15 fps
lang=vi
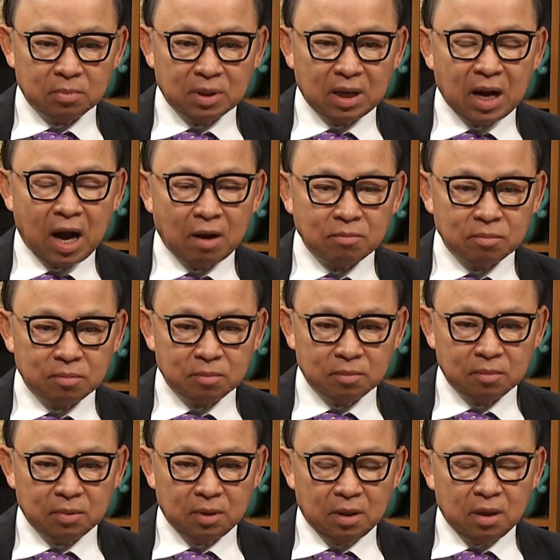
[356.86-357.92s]
không.
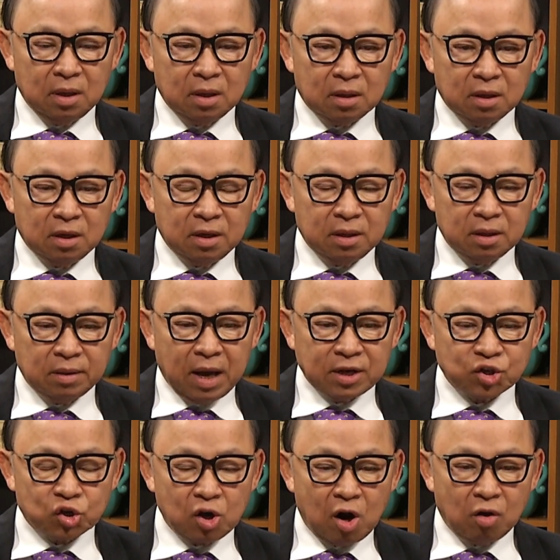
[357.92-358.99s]
Người
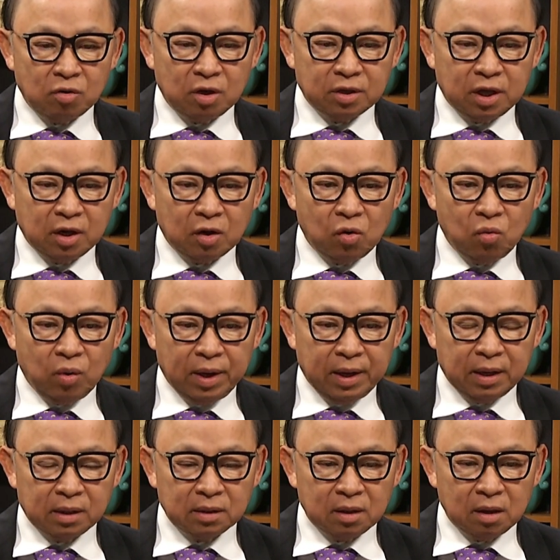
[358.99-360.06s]
escrow nó chỉ có yeah.
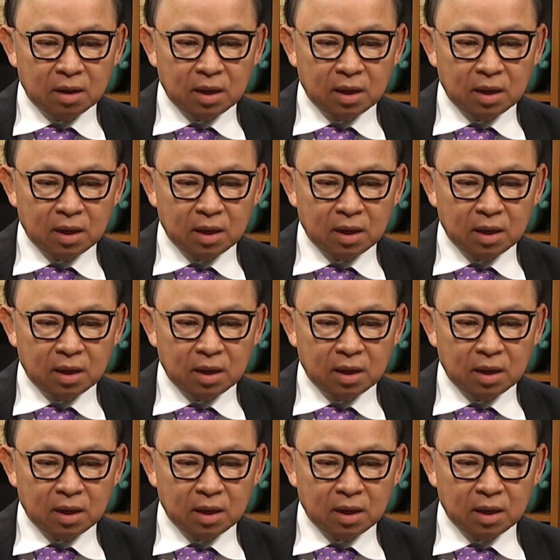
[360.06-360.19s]
quyền nó